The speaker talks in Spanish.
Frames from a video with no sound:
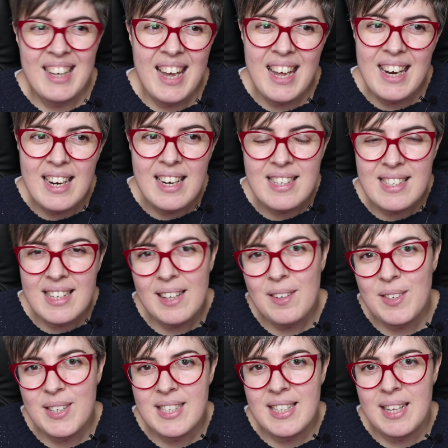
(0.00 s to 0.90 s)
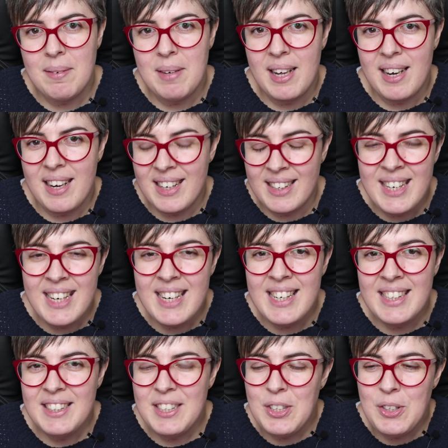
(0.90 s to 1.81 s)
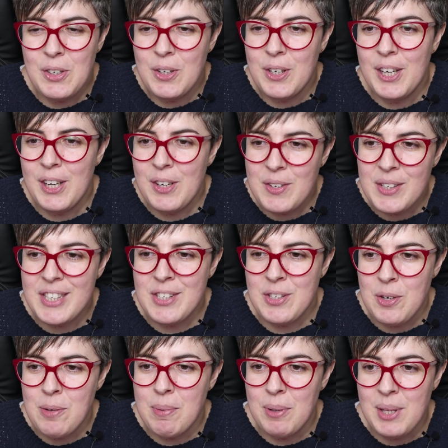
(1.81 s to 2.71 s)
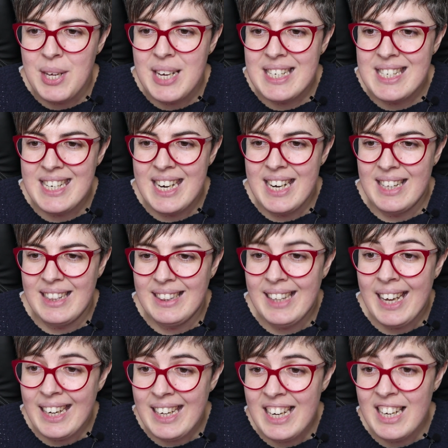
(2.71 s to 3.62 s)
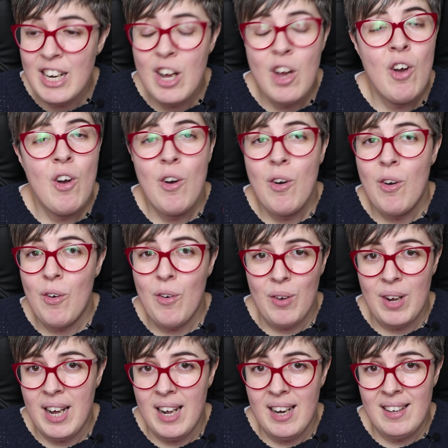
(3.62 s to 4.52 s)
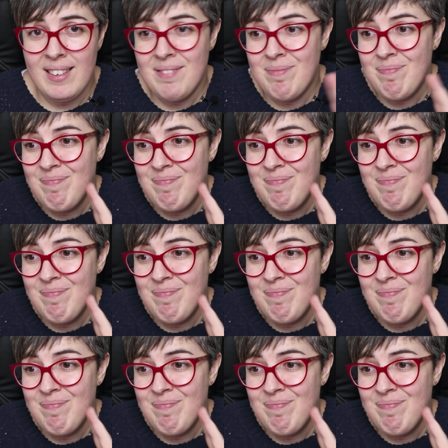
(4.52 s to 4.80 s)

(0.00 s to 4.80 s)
en el estado que estaba Rick, yo creo que solo podían ser Daryl o Carl.